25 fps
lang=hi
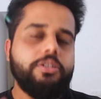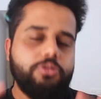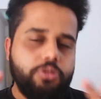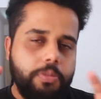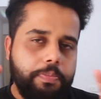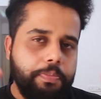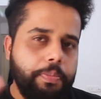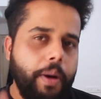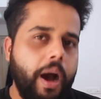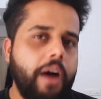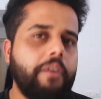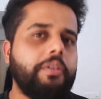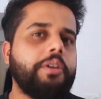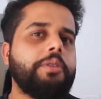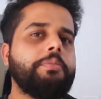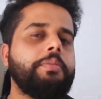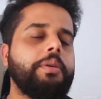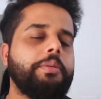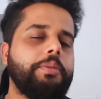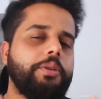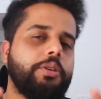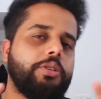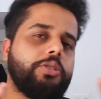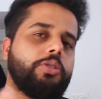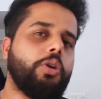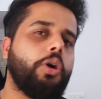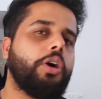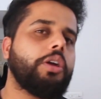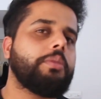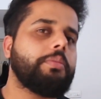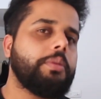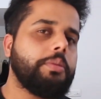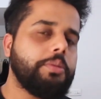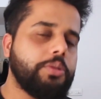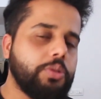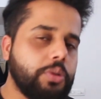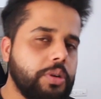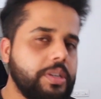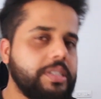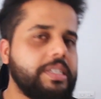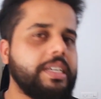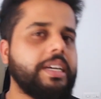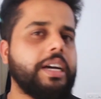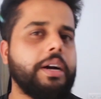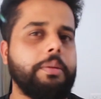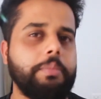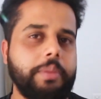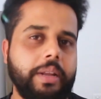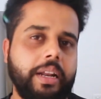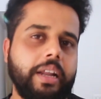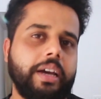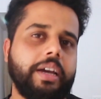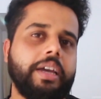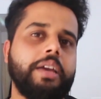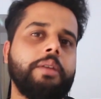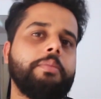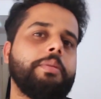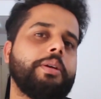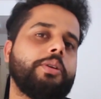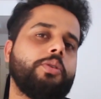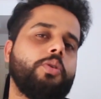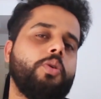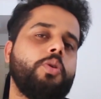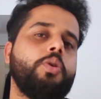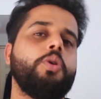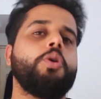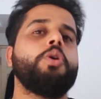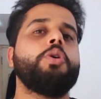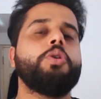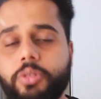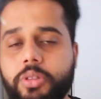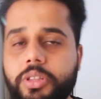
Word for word: तो पावर में भी और टॉर्क में भी थोड़ी सी कमी लगी मेरे को